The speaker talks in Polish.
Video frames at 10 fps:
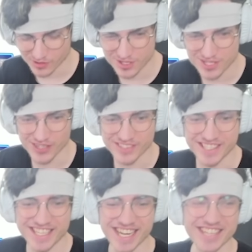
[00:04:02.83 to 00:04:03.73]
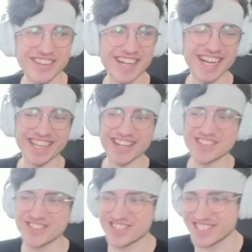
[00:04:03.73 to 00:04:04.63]
10 graj do rana,
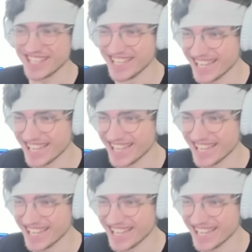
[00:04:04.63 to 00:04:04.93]
GG.